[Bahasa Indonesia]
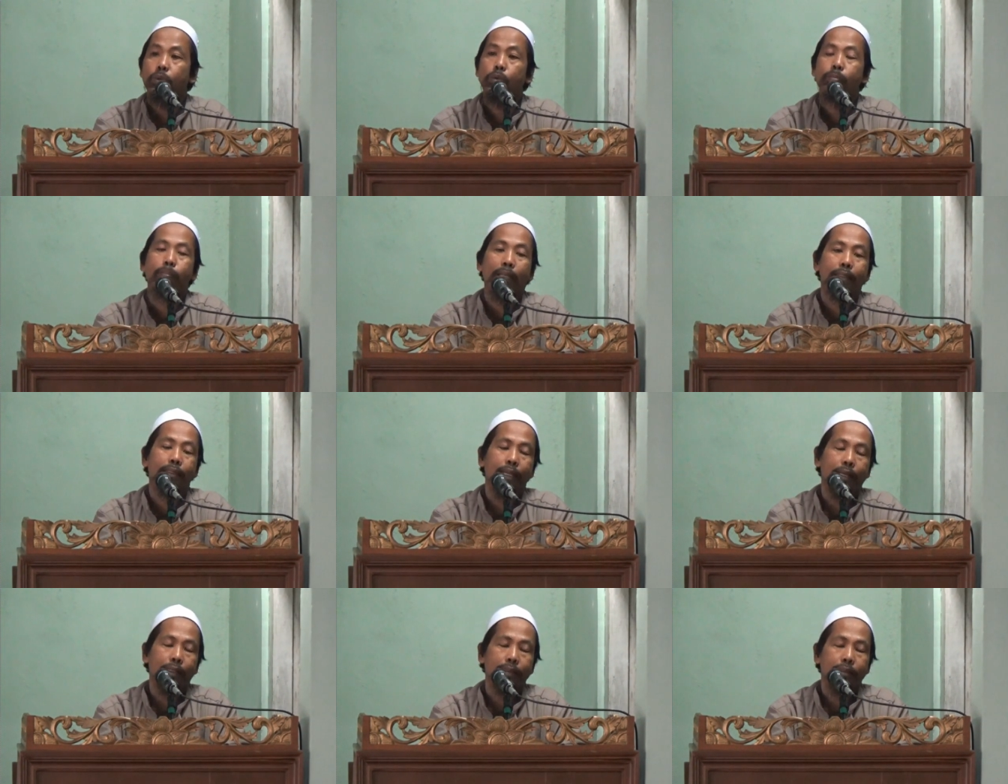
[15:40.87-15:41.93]
umat
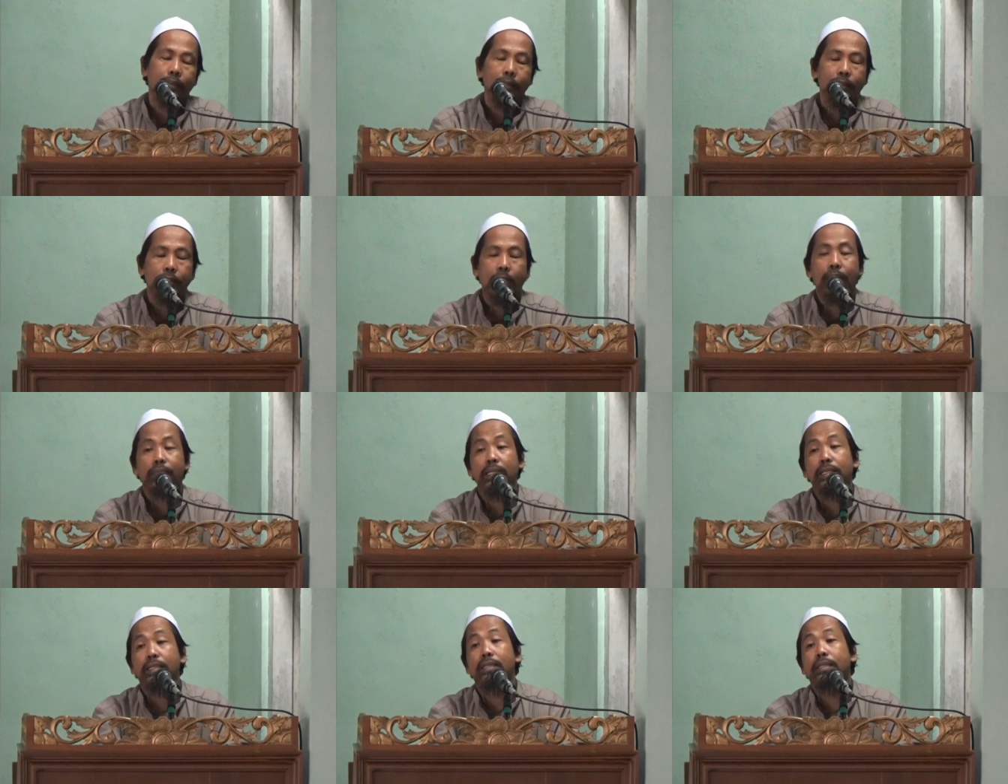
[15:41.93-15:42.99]
yang
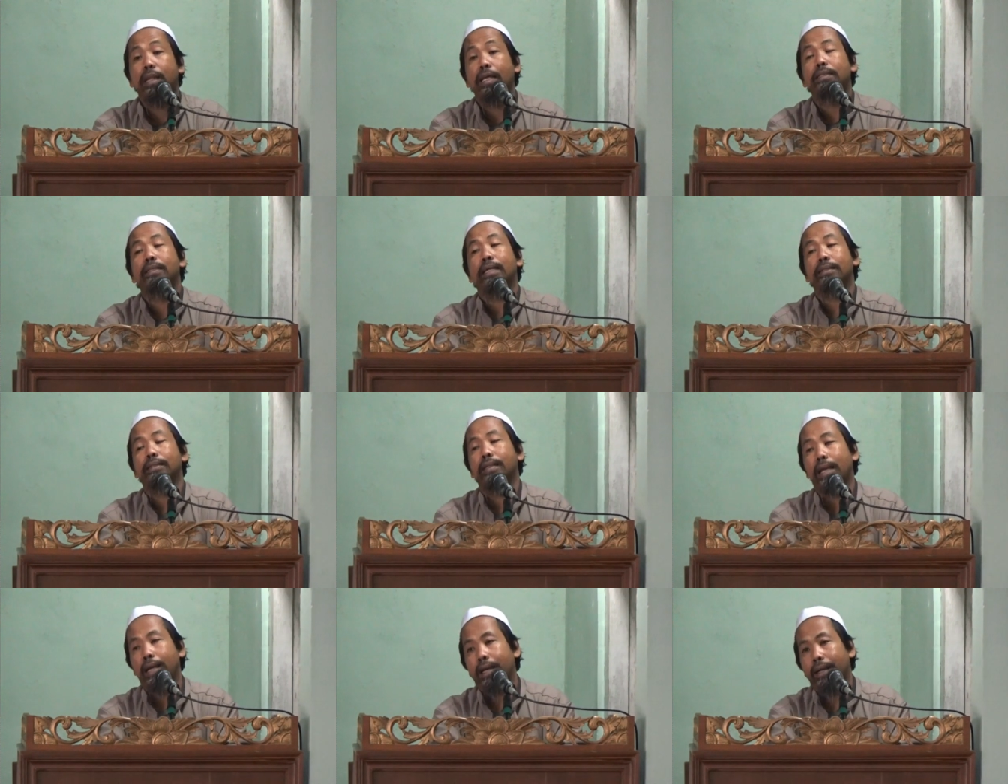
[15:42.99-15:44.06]
tertinggi
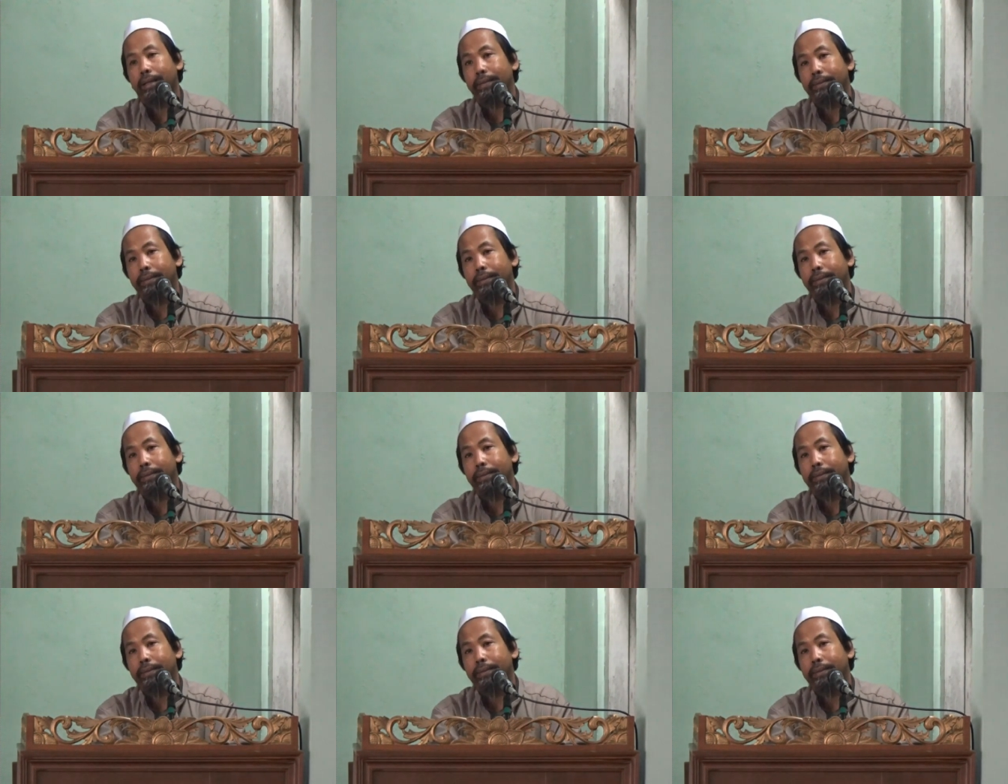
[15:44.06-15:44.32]
derajatnya.